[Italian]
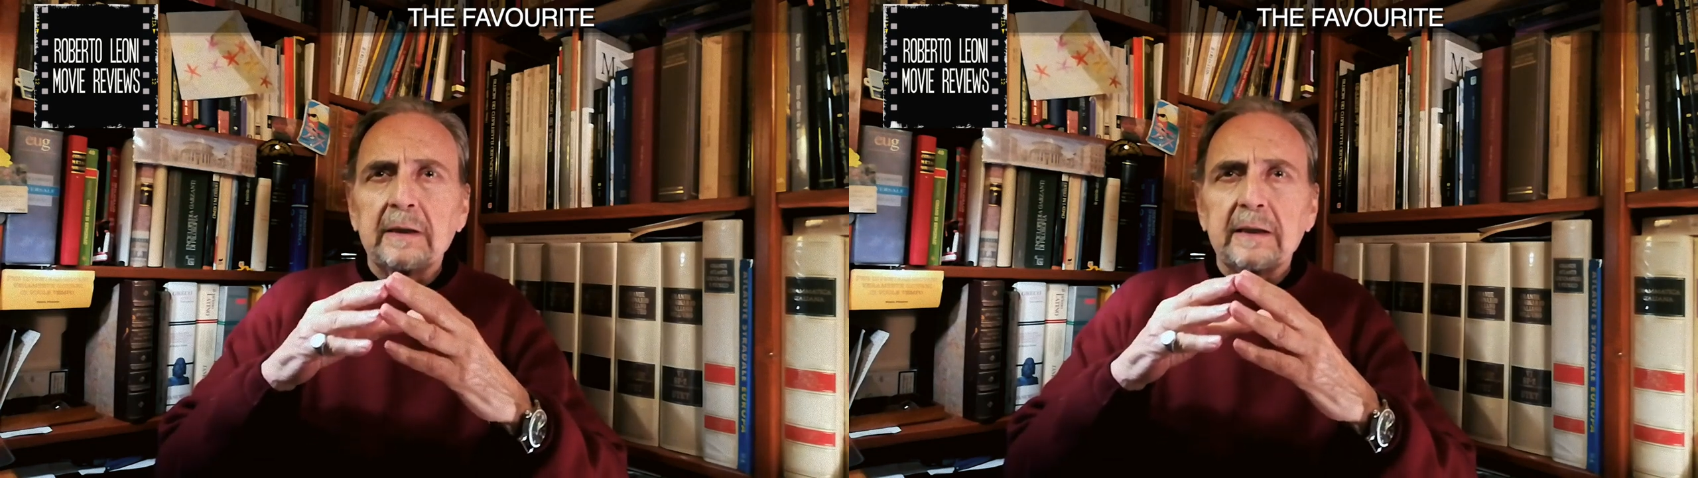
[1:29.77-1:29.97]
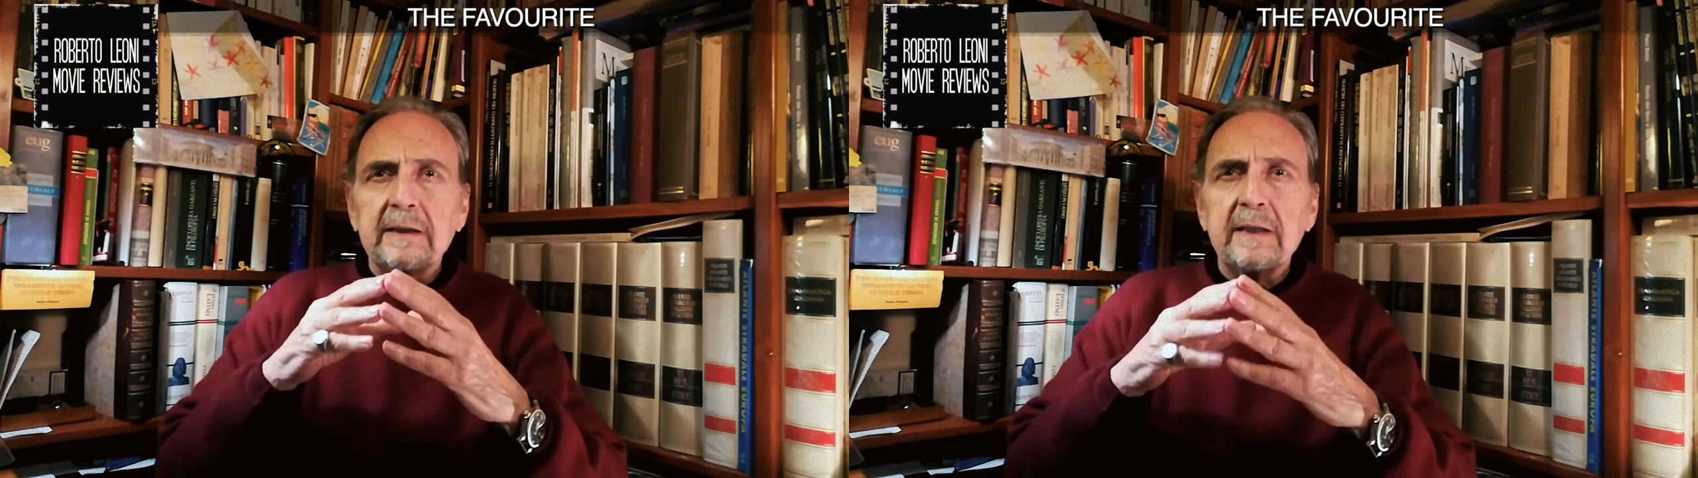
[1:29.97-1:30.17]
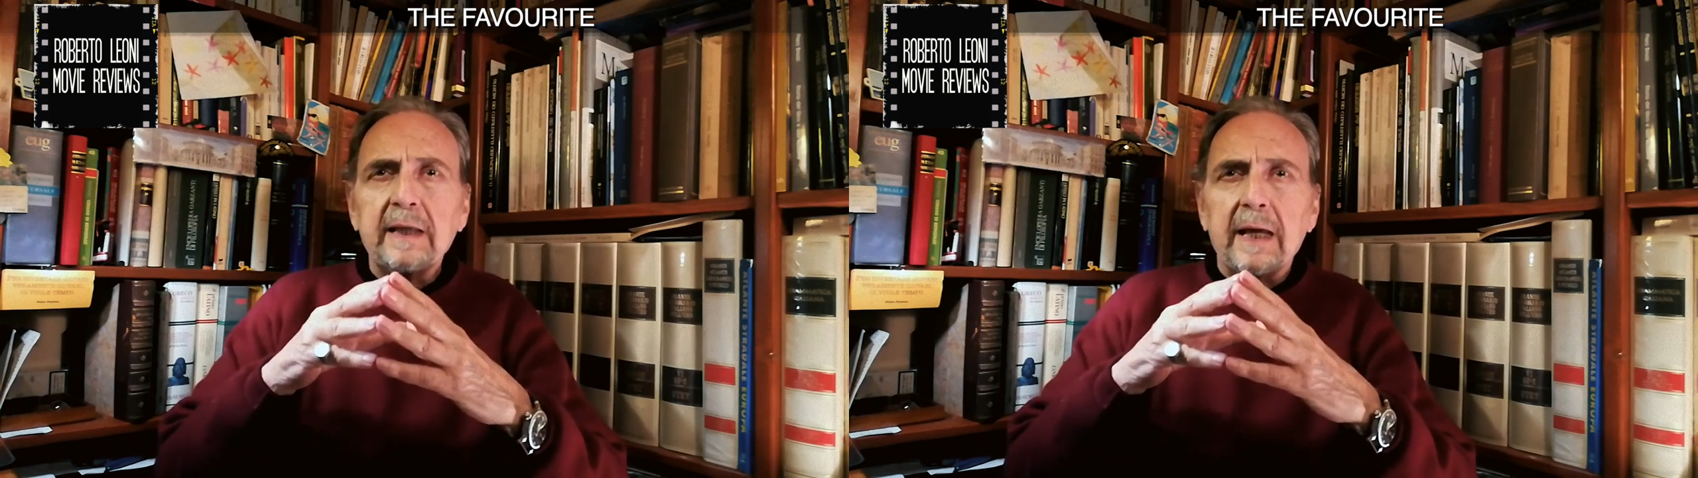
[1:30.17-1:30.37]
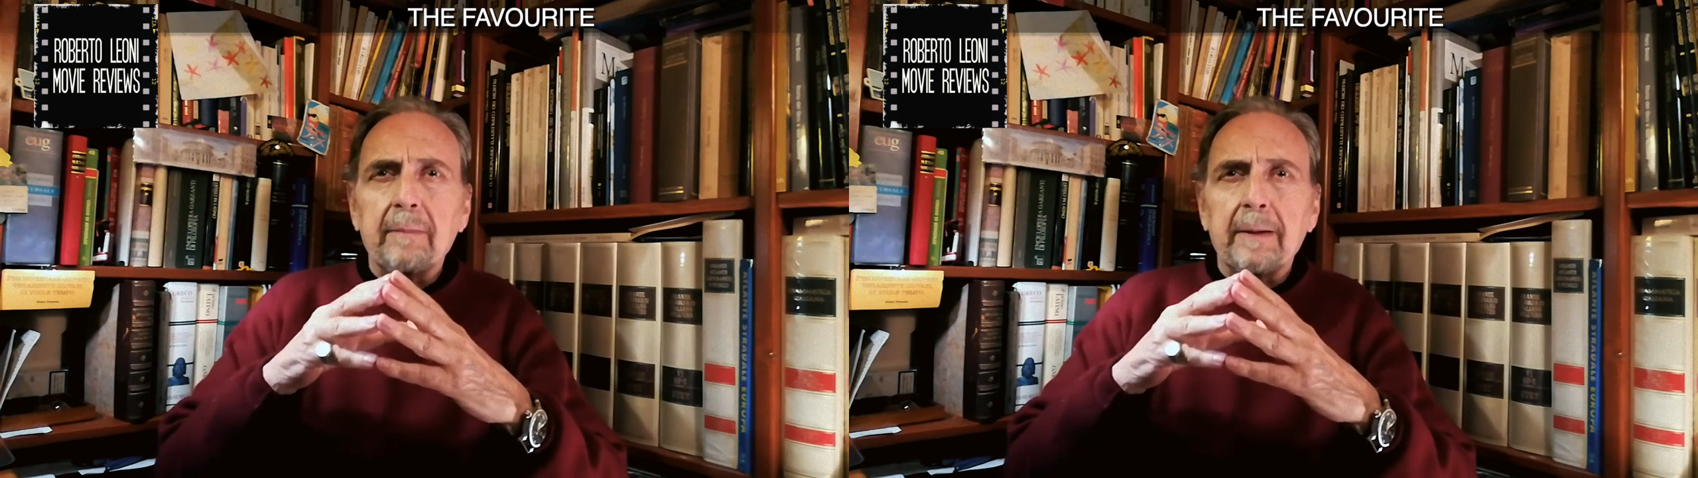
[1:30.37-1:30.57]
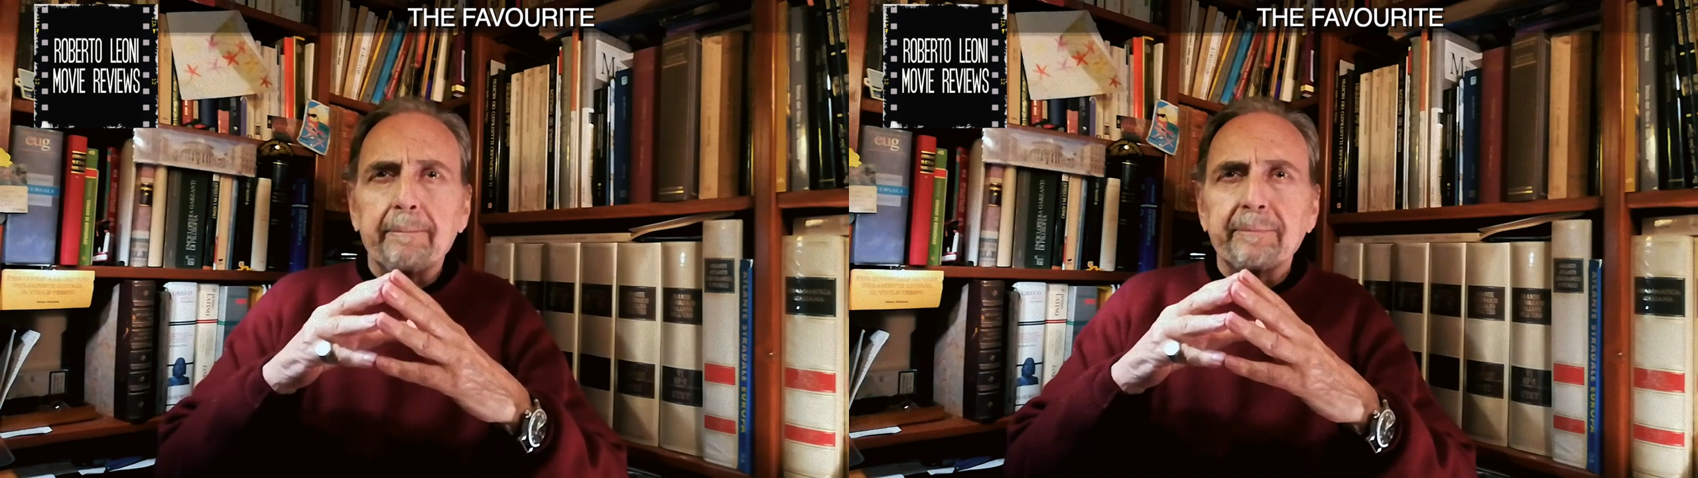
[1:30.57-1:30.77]
che si
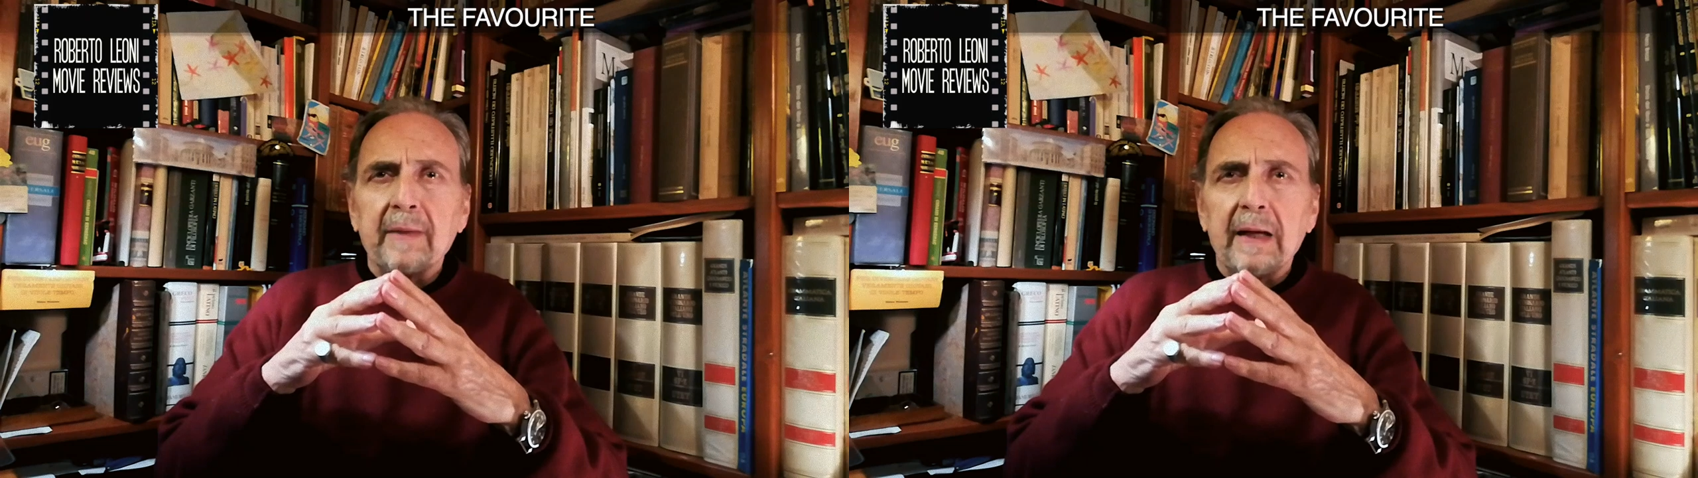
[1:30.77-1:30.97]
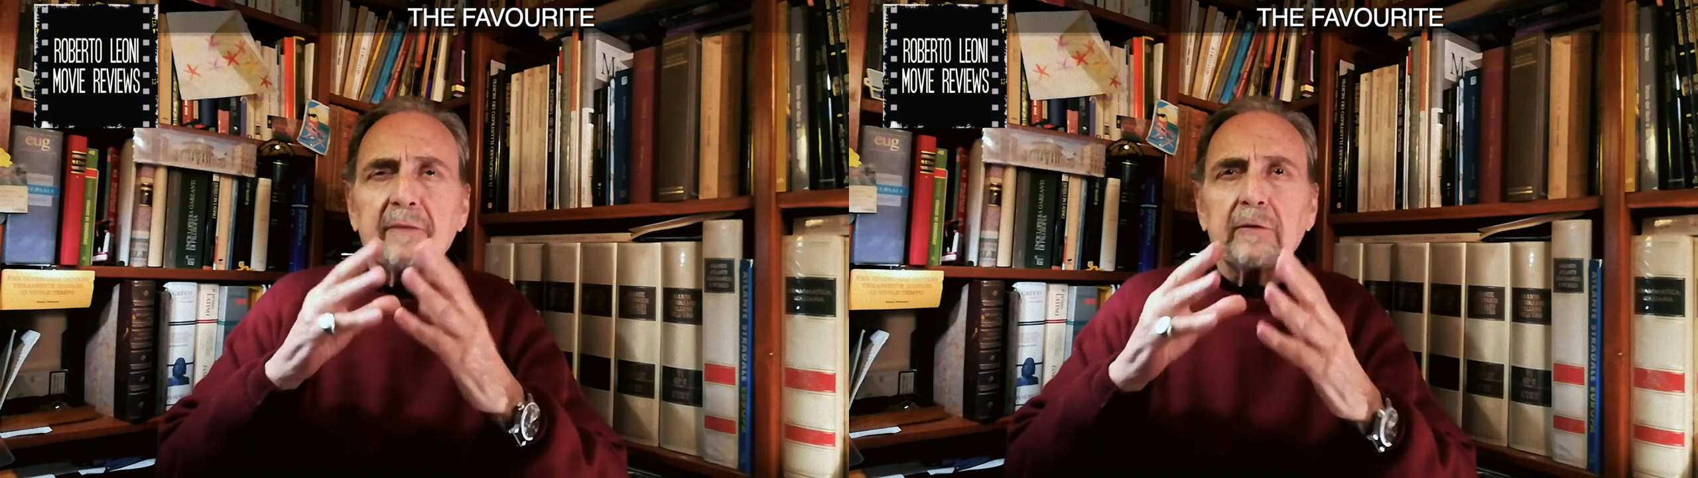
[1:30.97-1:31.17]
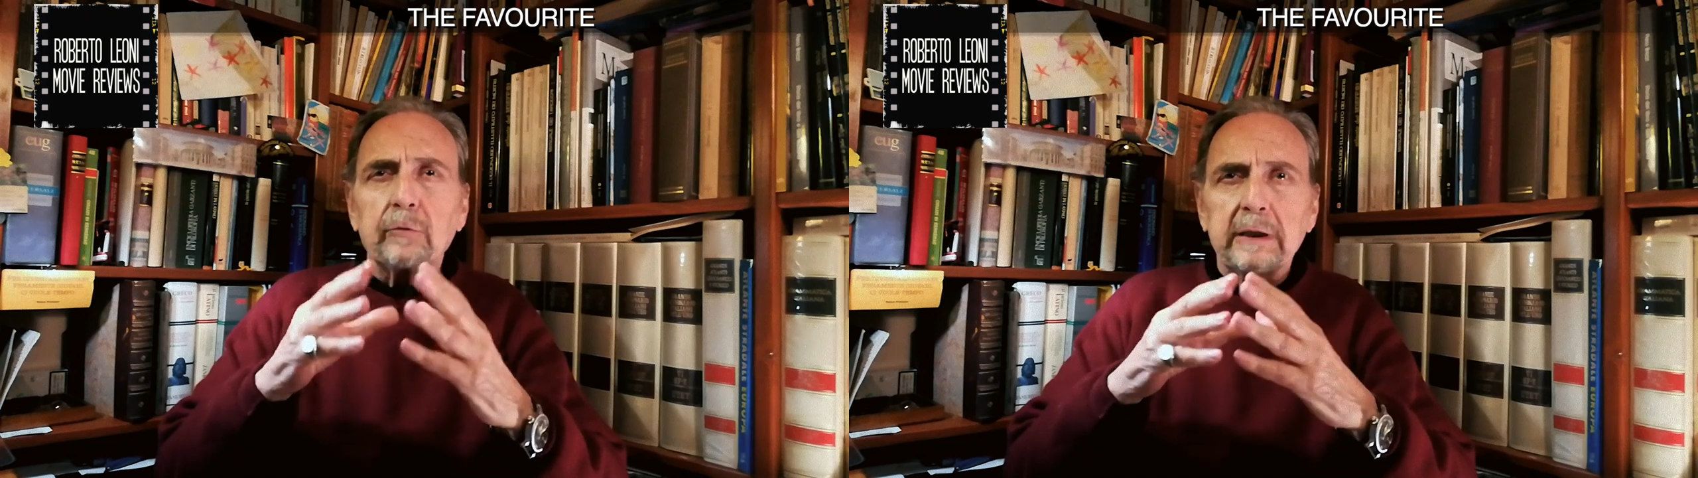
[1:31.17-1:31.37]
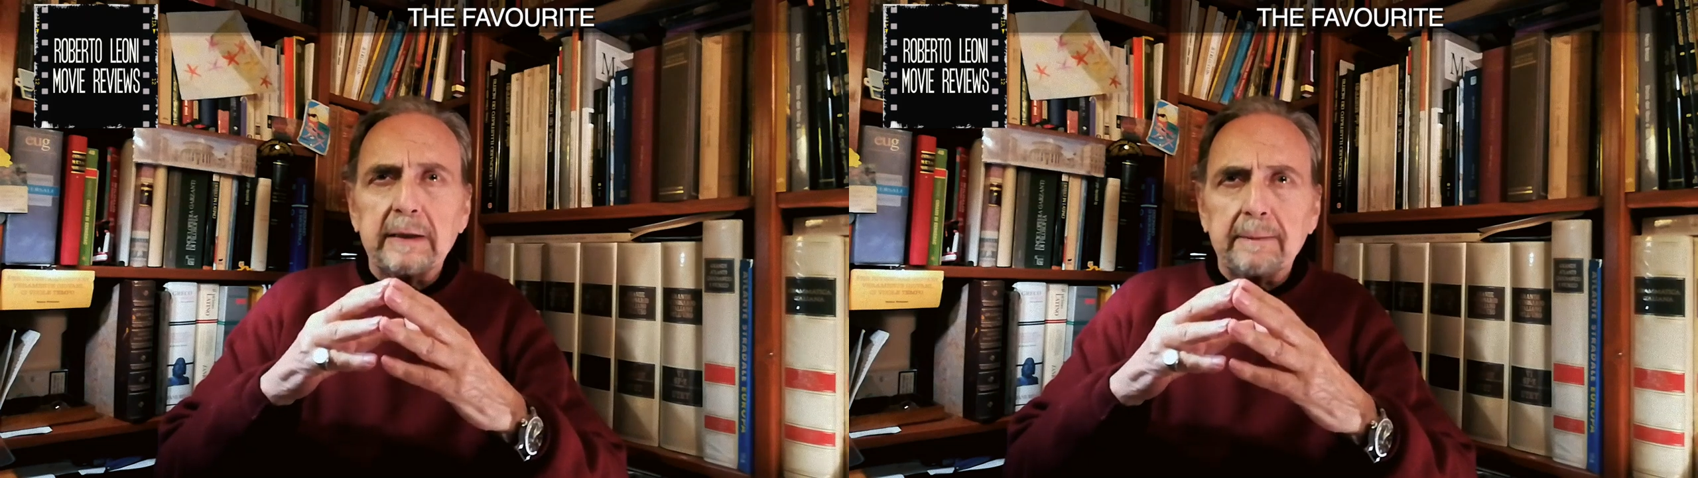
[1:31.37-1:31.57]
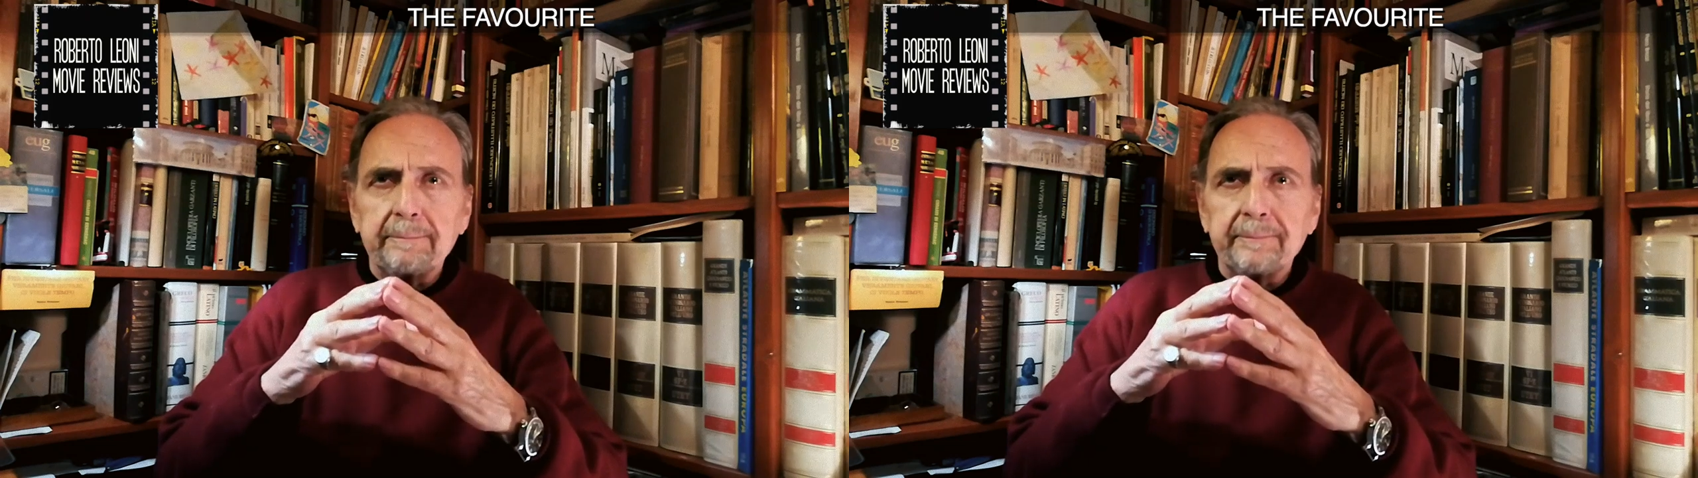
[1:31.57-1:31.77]
chiama La Favorita.